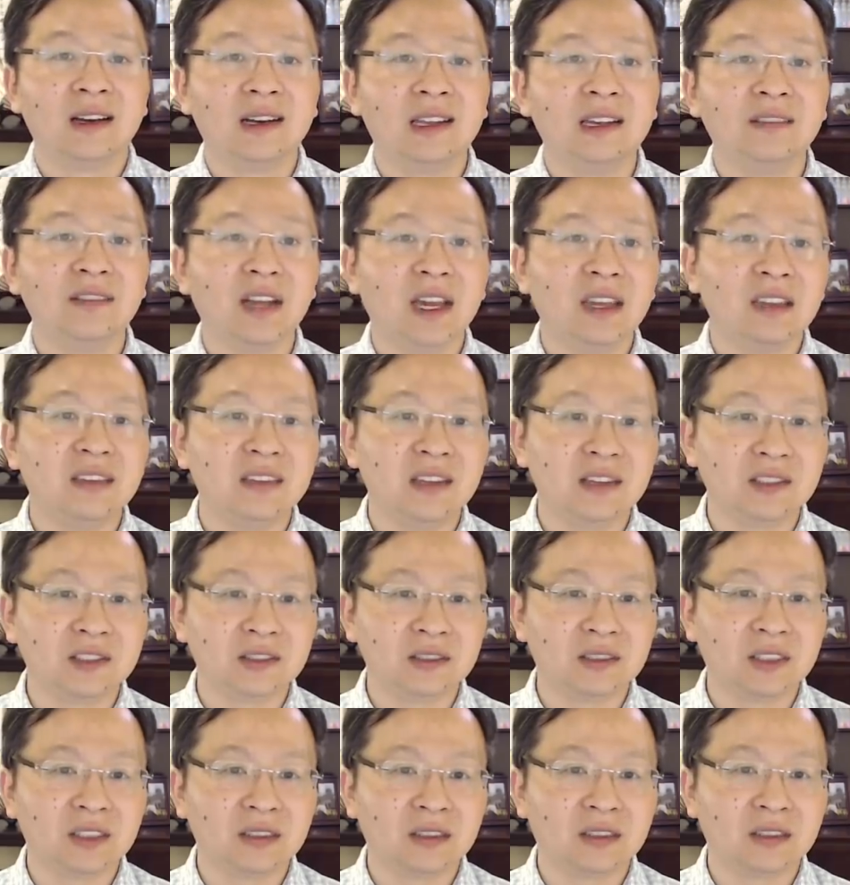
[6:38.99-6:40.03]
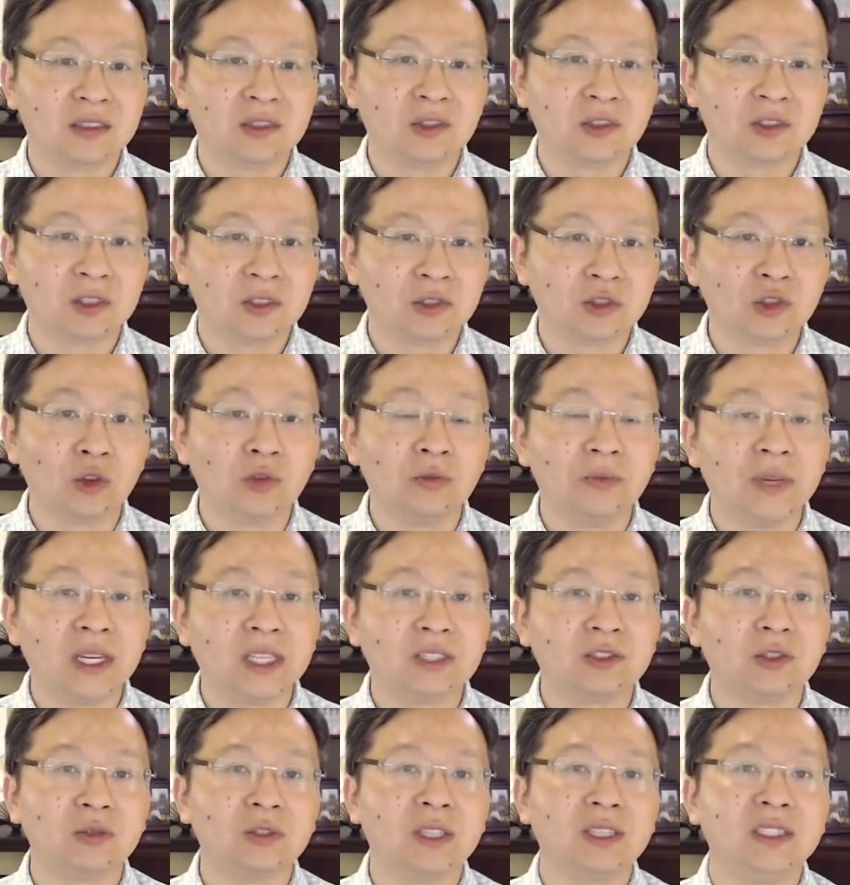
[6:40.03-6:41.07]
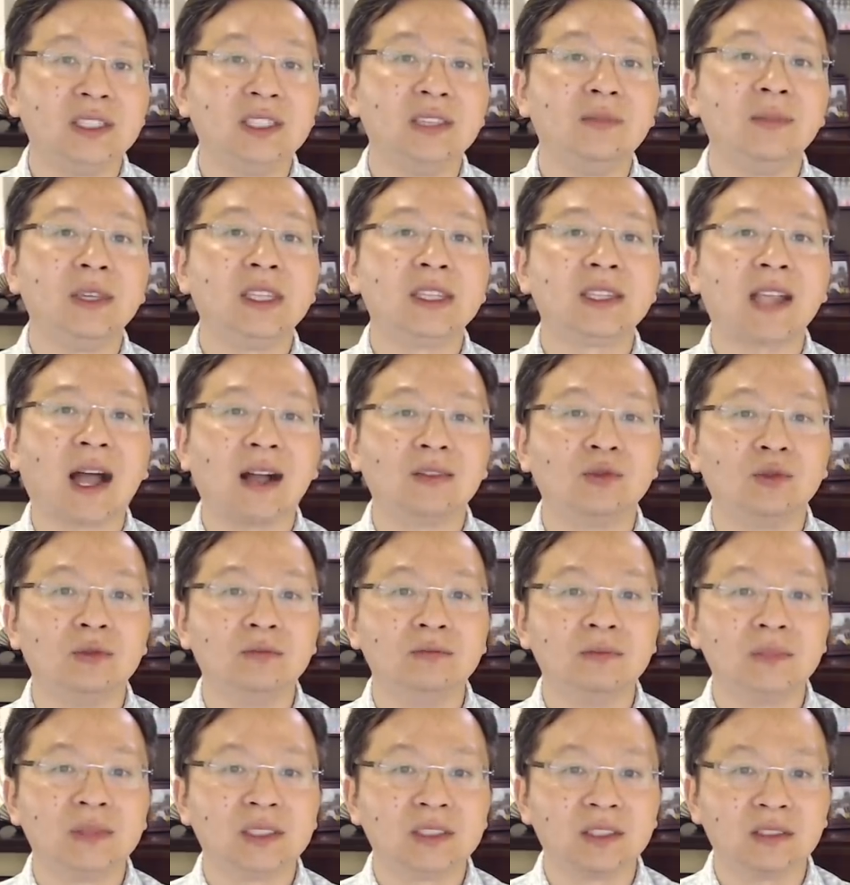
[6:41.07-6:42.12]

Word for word: 另外一件事情呢，就是中美洲的移民大军